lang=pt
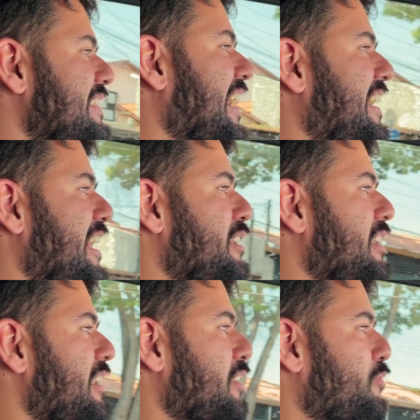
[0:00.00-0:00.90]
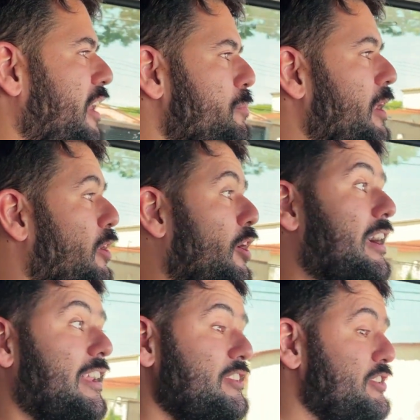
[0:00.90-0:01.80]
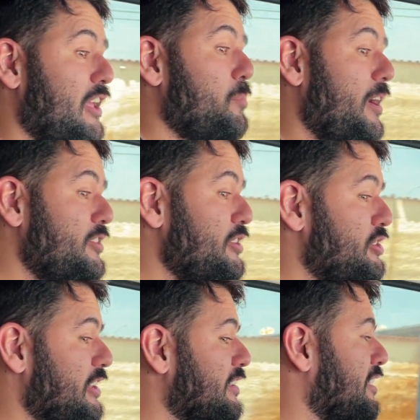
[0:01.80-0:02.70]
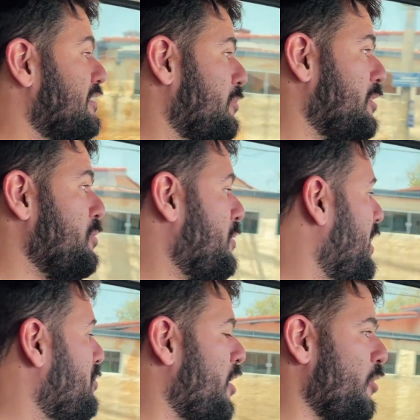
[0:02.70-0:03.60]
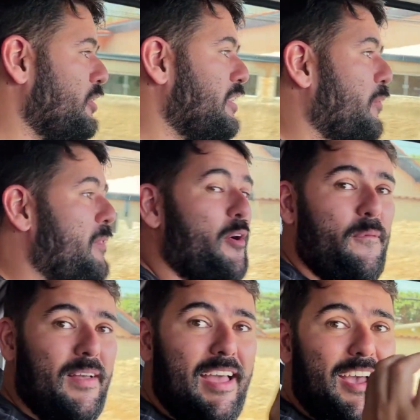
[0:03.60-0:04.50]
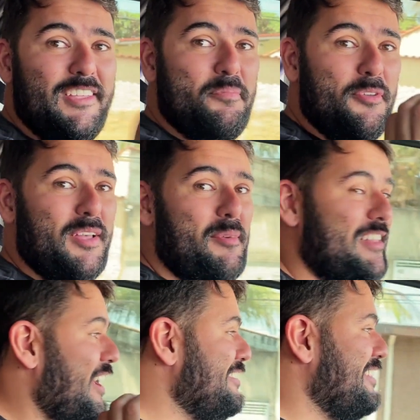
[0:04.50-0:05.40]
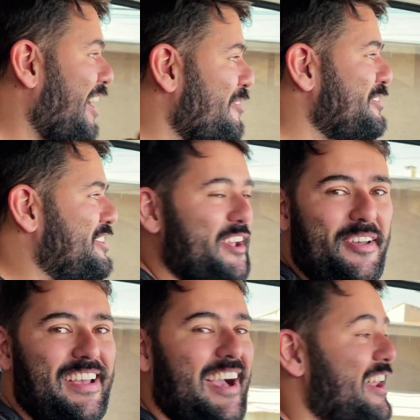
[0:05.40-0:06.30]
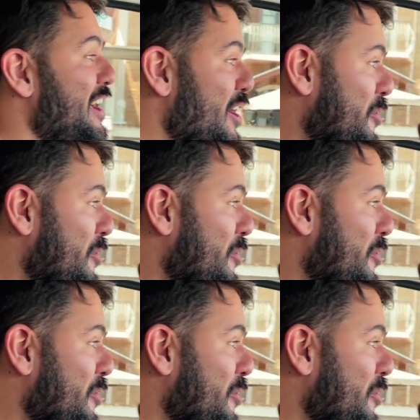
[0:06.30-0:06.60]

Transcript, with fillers: Daí ele, eu falei para ele, ó, oh, cara, a gente tá indo pra Argentina, você tá sabendo em primeira mão, então, meu, responsabilidade tá contigo, hein, cara.